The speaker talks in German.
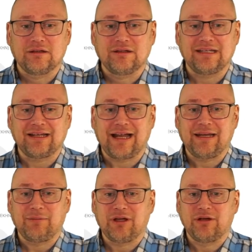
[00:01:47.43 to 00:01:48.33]
Die
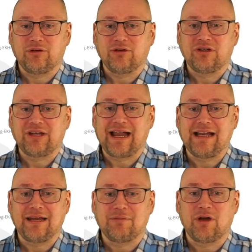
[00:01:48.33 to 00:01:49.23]
Teilnehmerinnen und
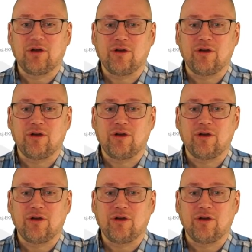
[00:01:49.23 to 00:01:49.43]
Teilnehmer